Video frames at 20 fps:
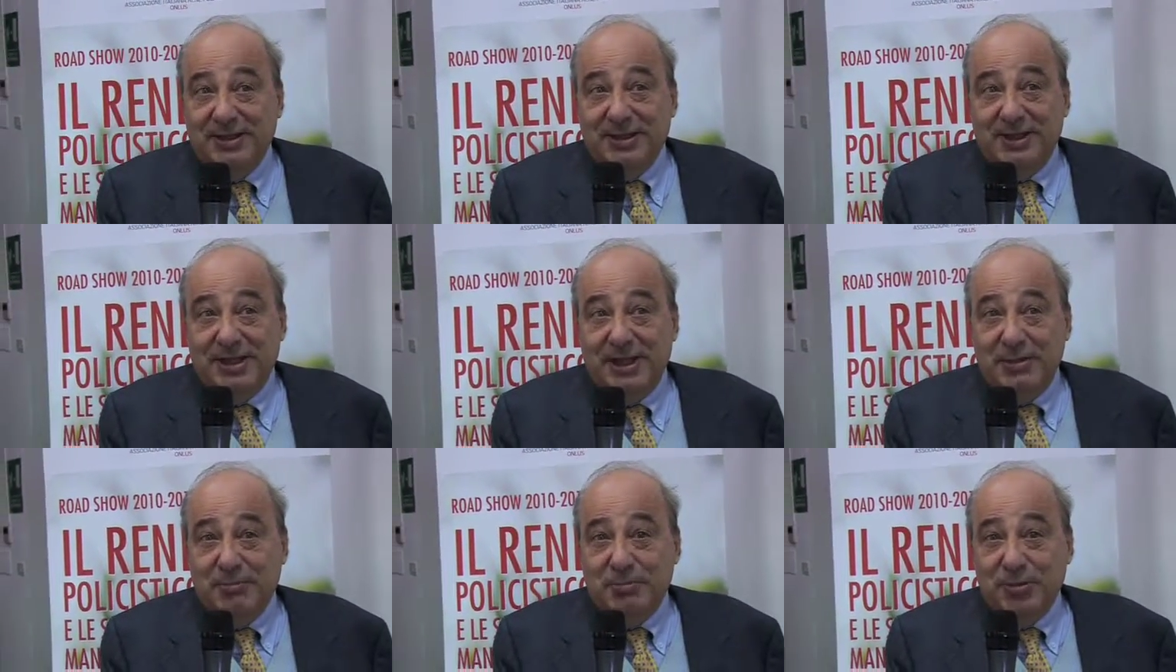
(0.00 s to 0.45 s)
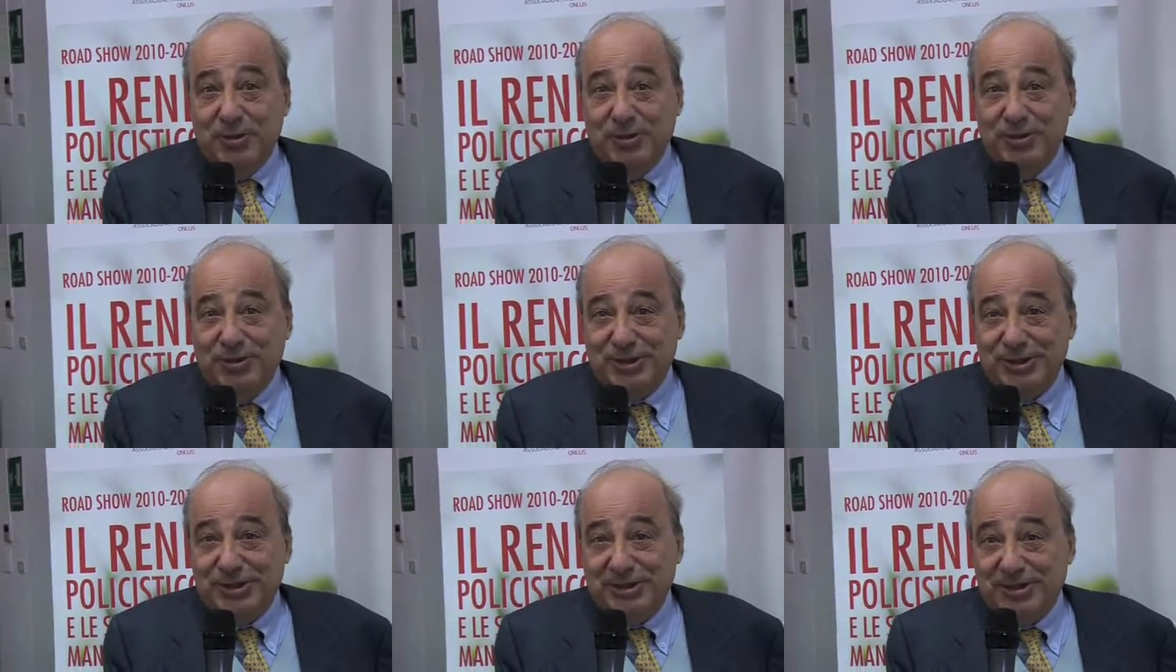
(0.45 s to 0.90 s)
E il
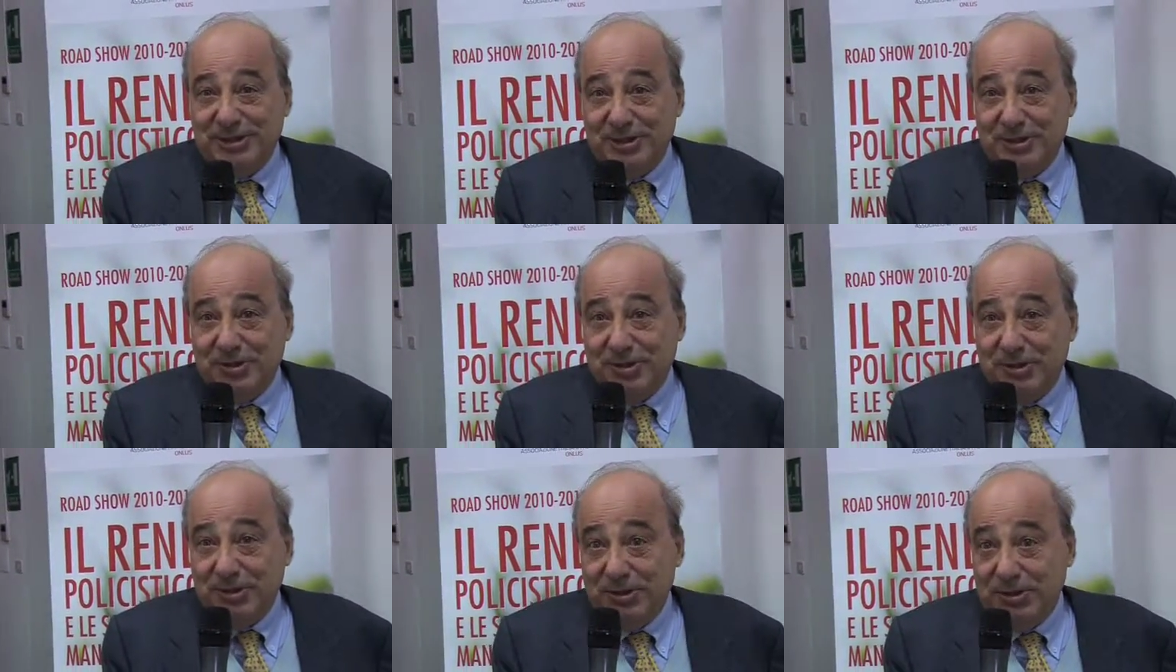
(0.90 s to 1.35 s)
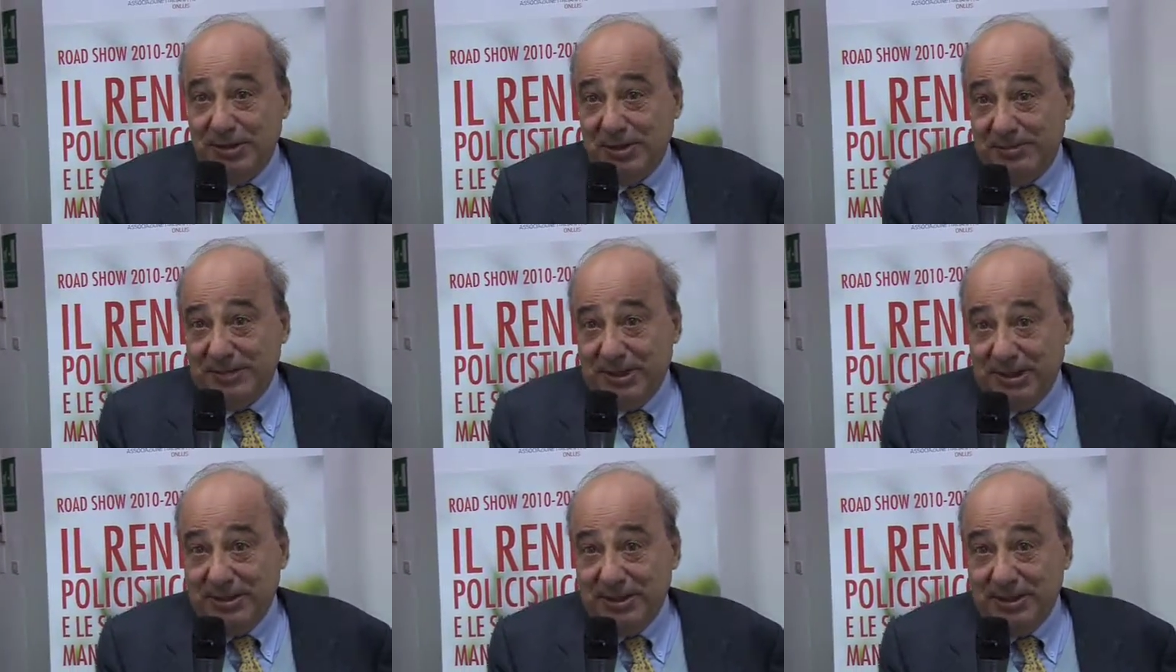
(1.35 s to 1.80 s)
policistico, la
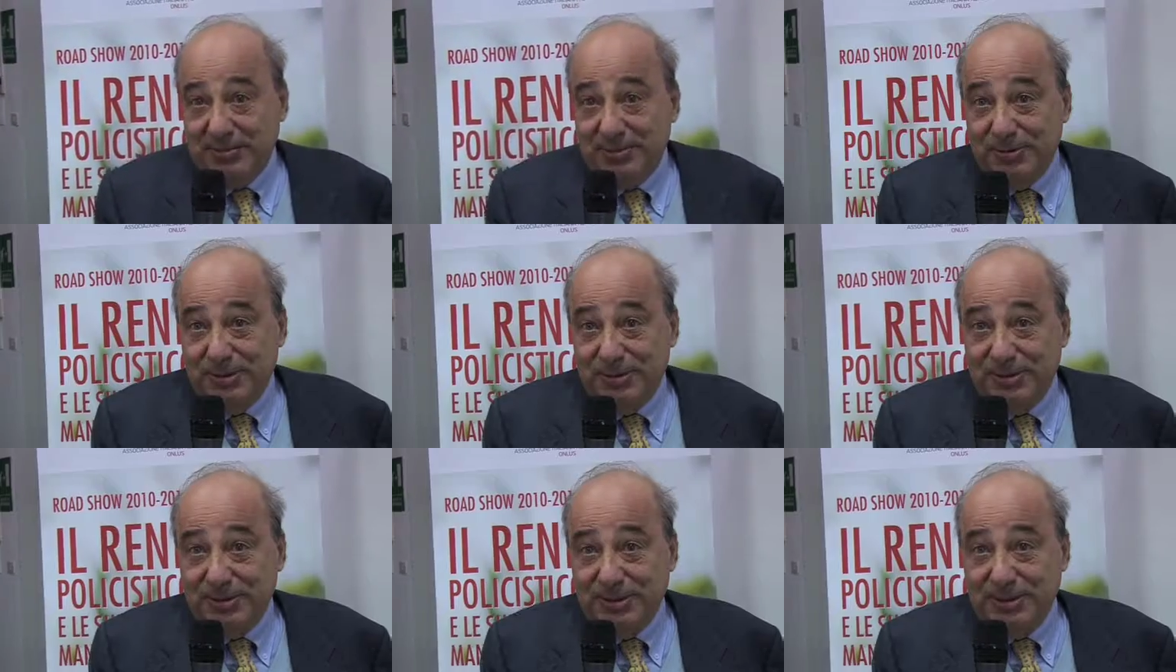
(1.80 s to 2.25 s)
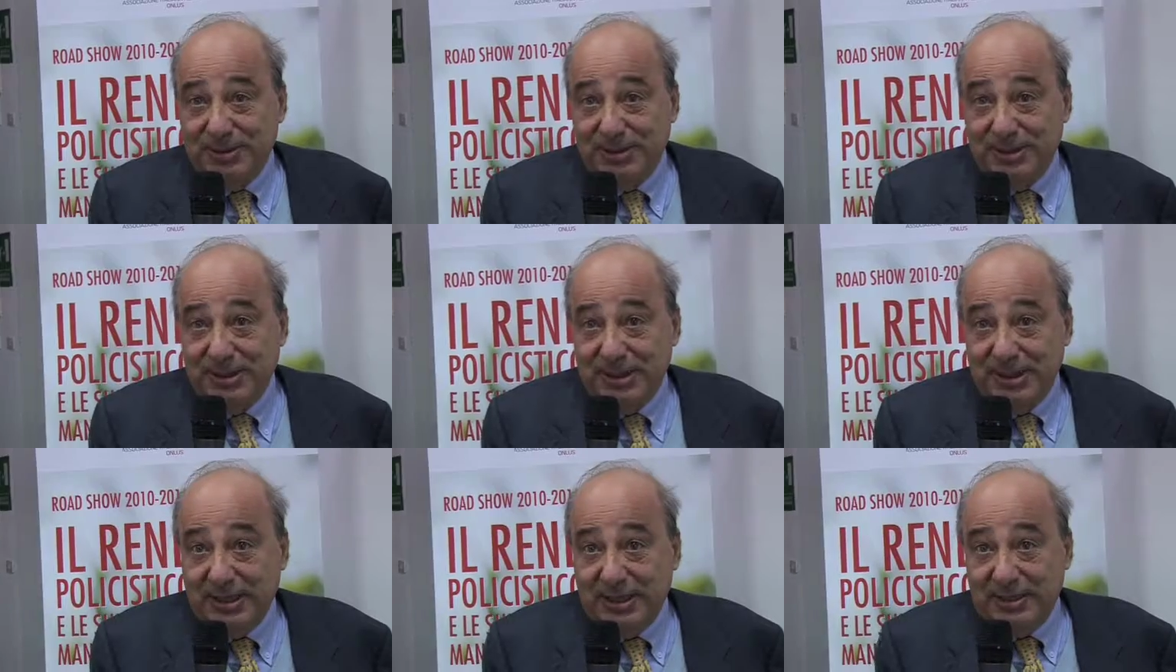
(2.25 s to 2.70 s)
malattia
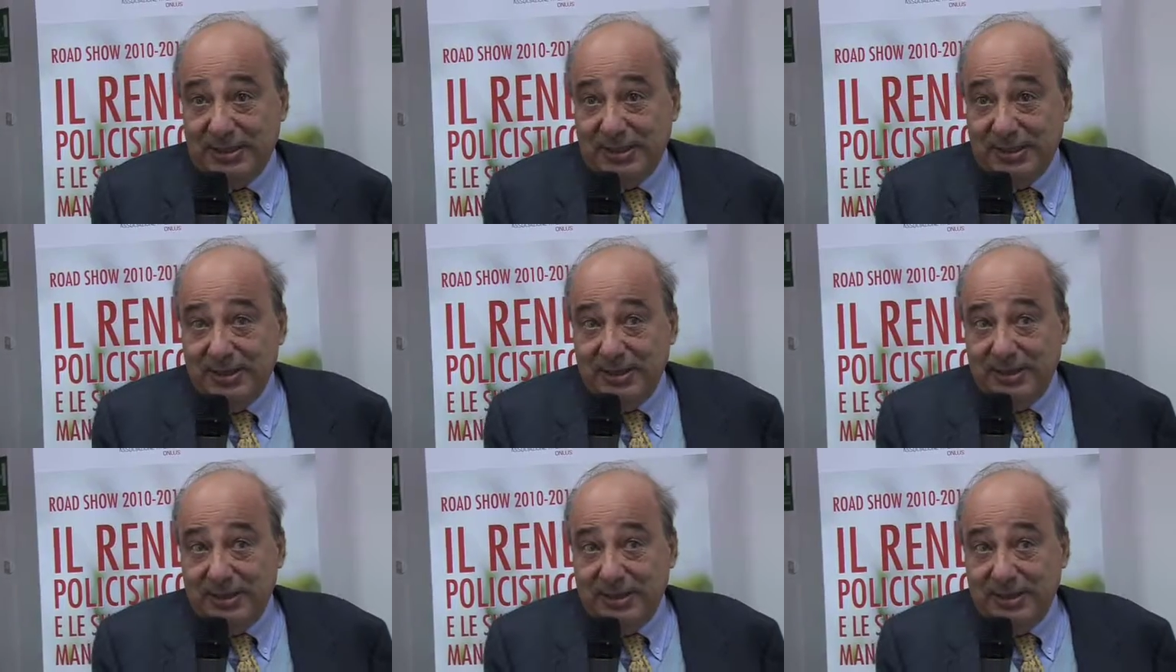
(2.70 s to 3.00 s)
policistica